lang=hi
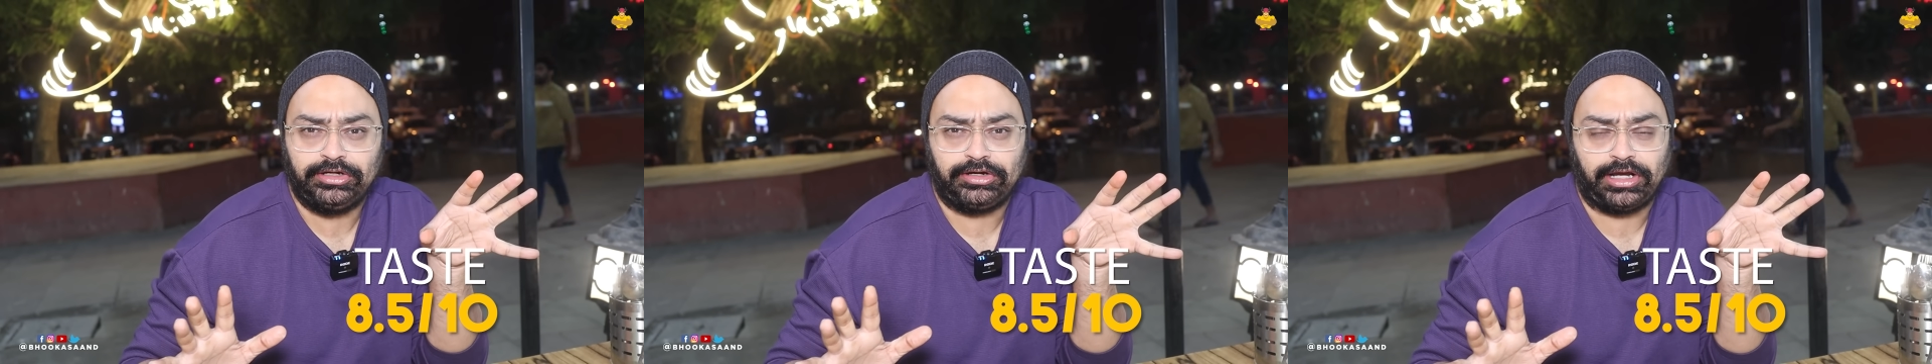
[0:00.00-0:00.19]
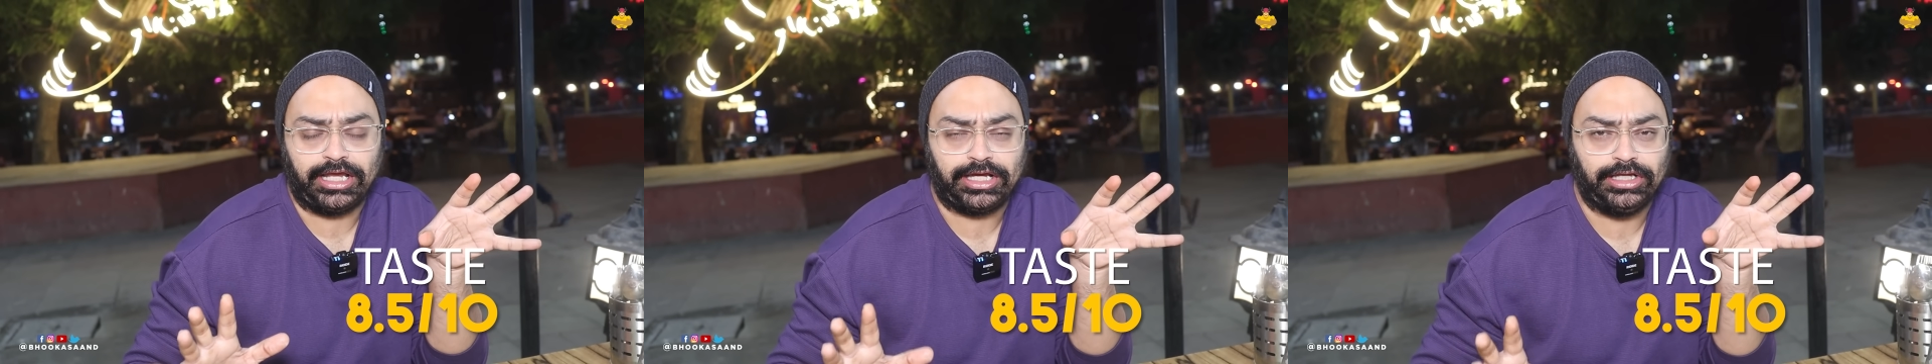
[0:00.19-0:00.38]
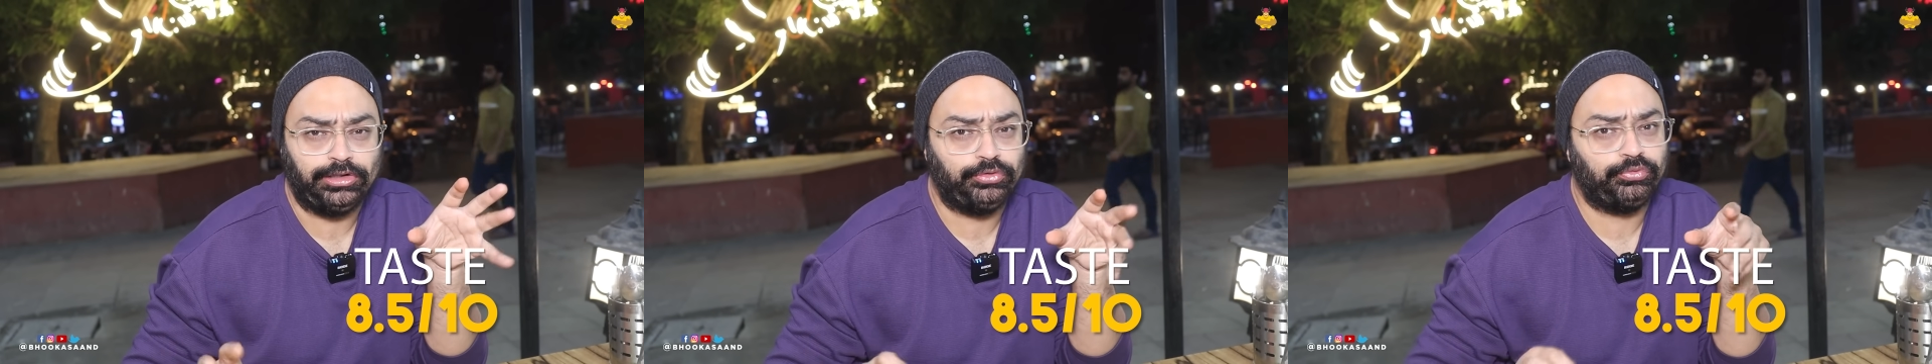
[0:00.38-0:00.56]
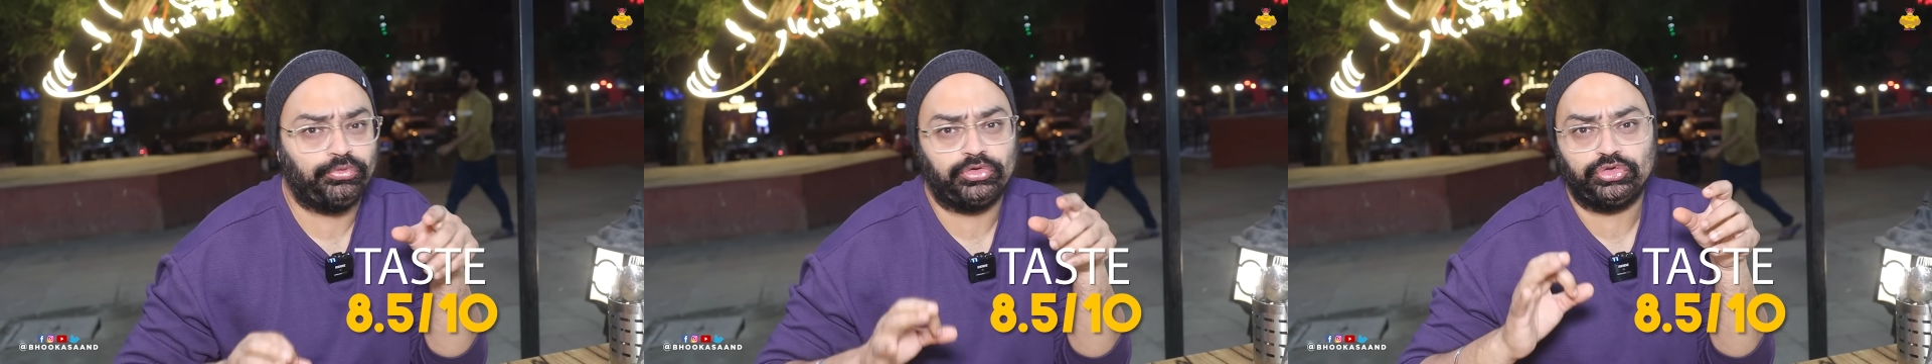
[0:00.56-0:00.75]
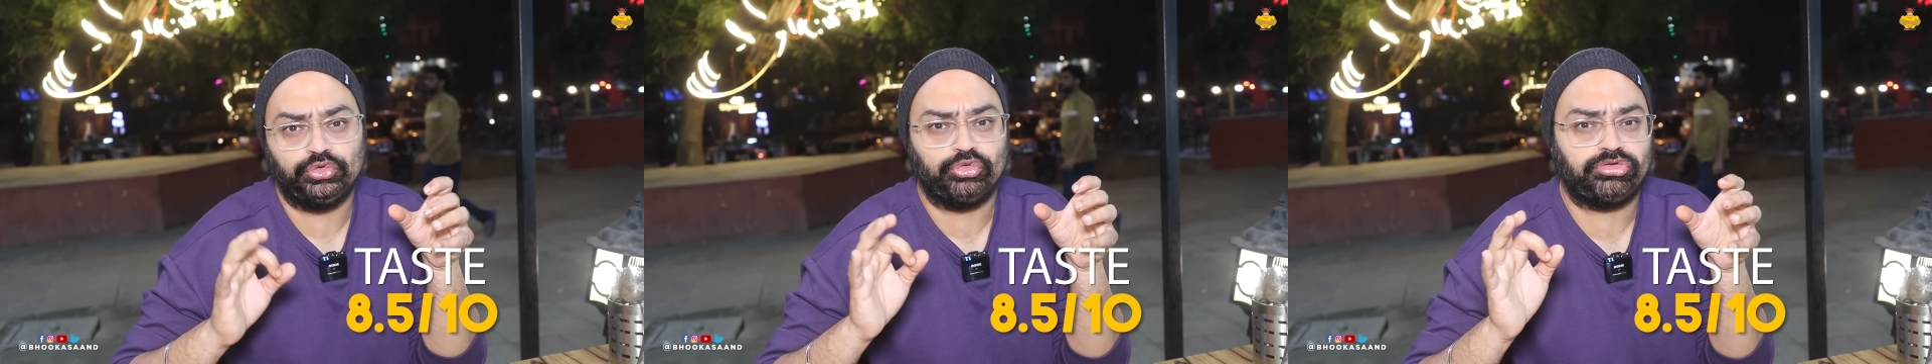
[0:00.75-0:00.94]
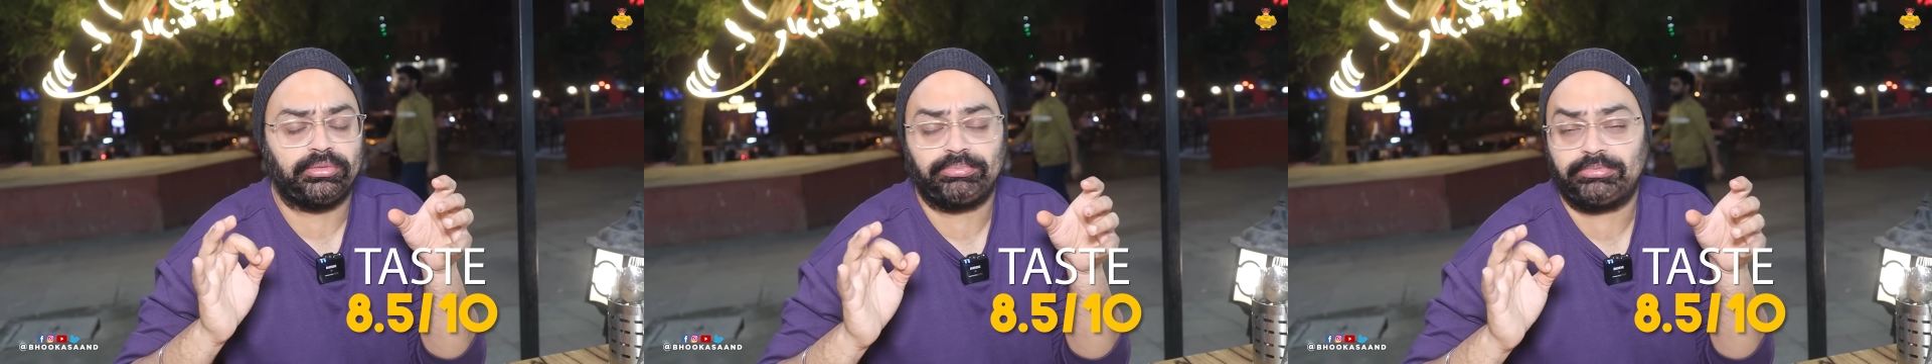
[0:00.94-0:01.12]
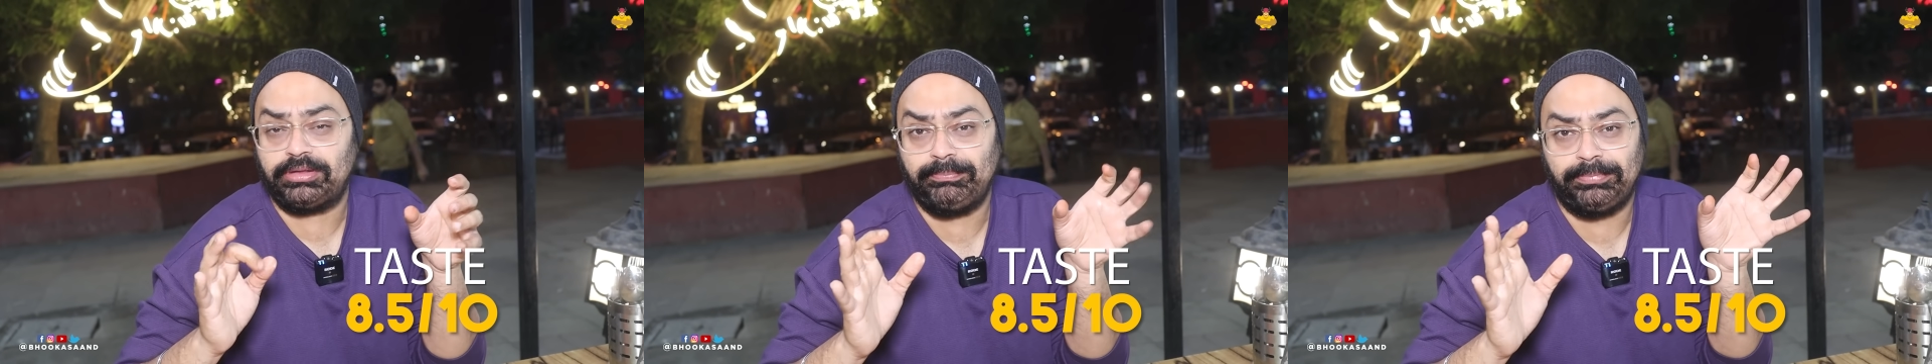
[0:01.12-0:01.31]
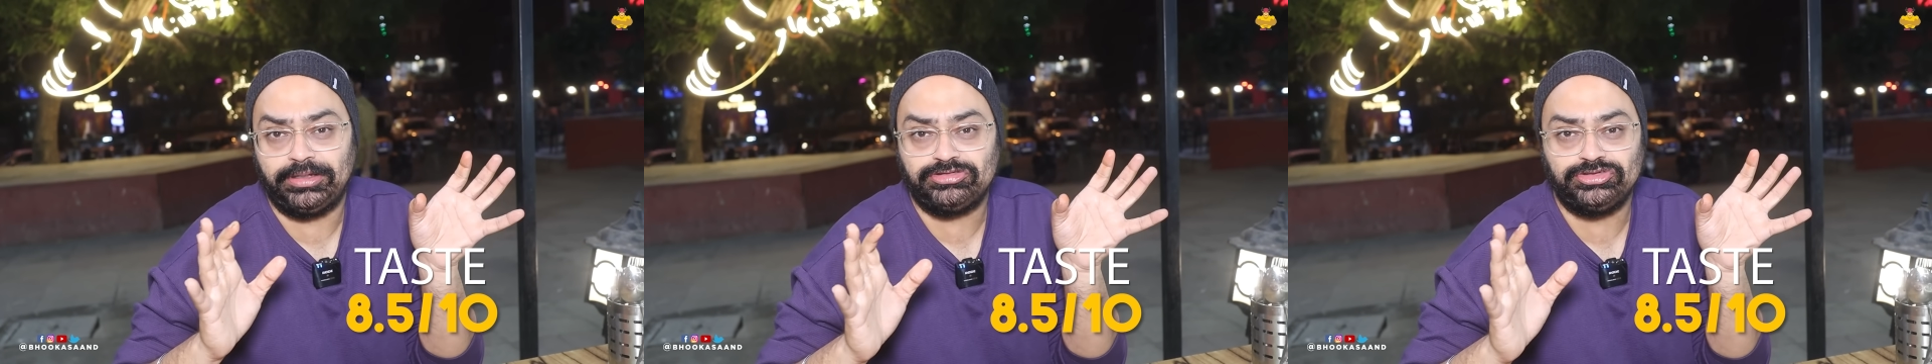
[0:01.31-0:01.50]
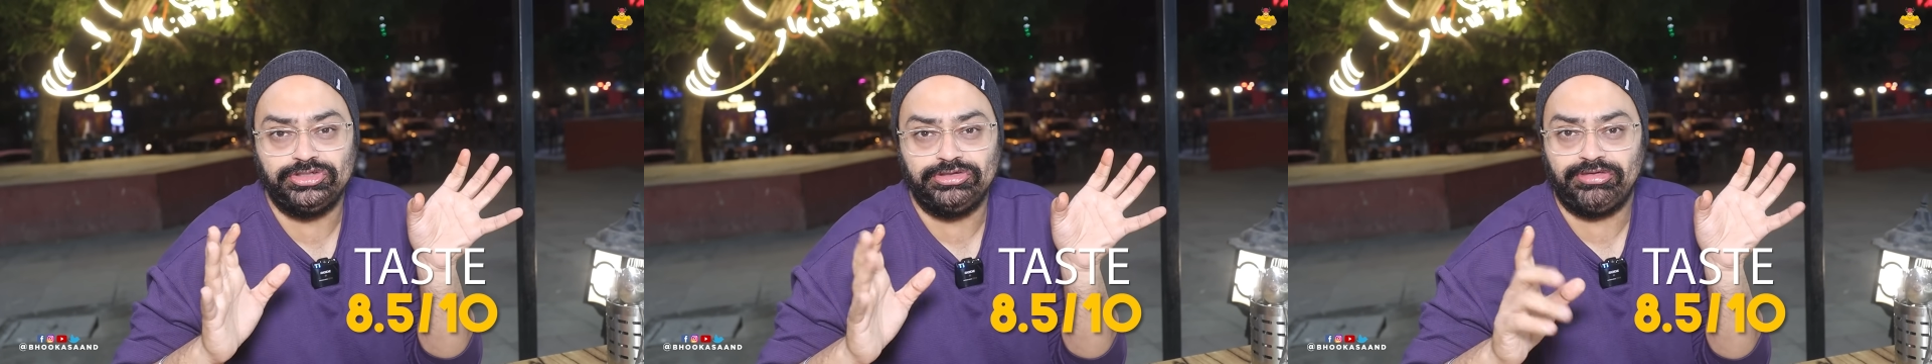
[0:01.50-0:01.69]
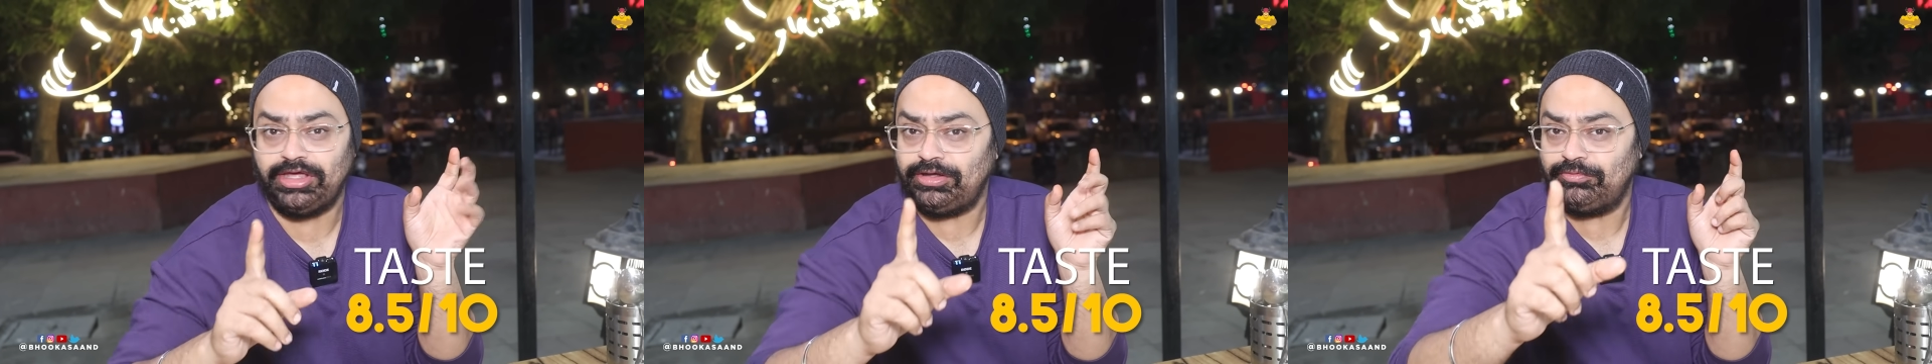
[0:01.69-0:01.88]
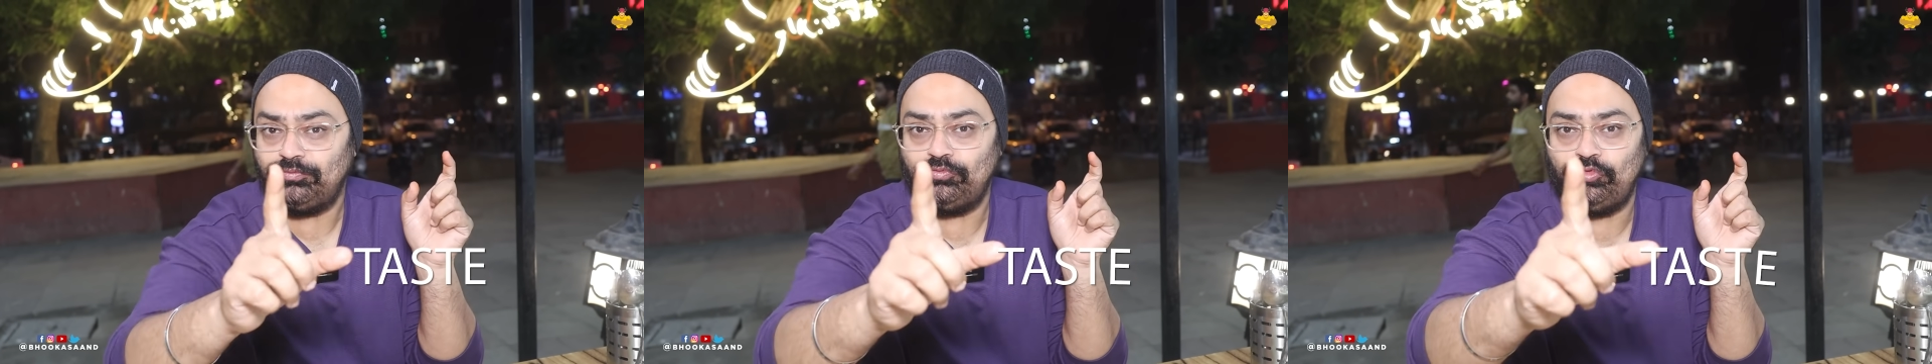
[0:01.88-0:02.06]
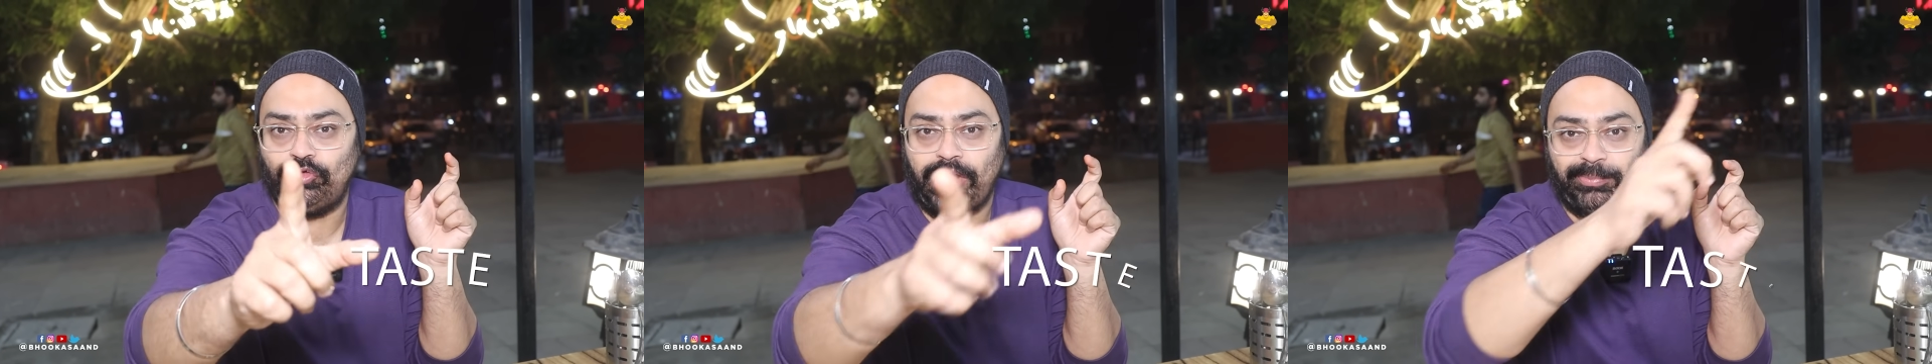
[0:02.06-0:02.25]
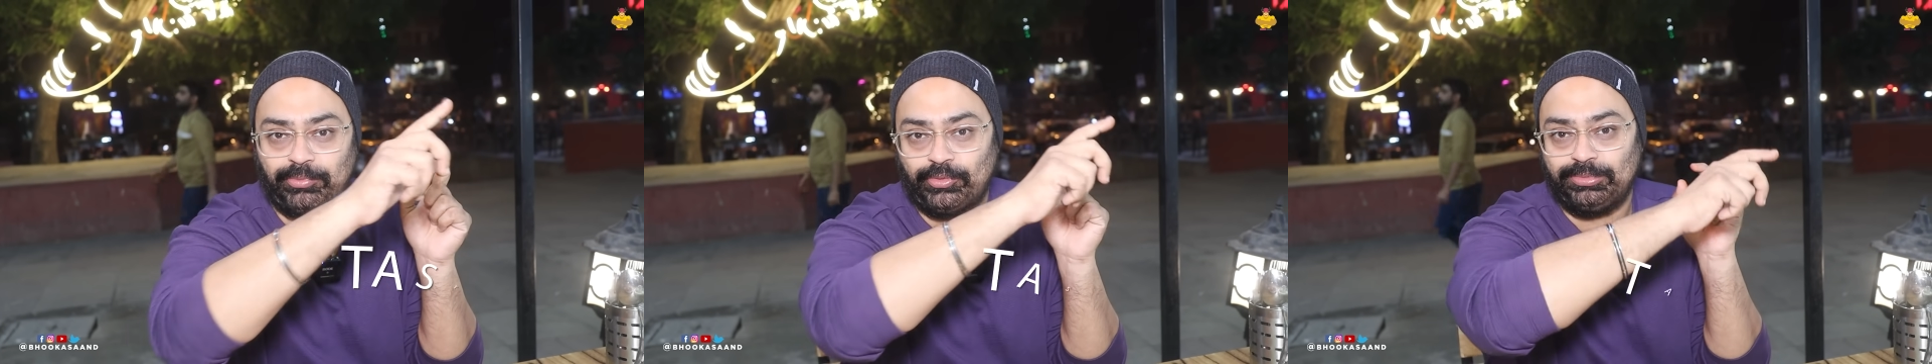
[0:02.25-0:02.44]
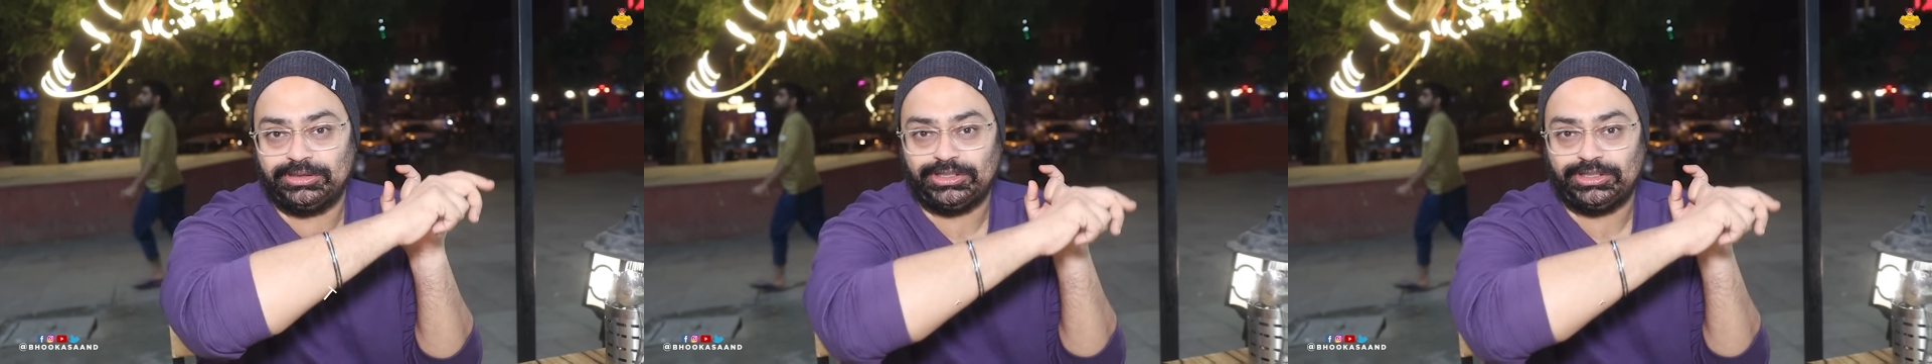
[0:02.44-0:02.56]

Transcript: ट्राई कर लूँ और जो सबसे बेस्ट चीज़ है वो आपको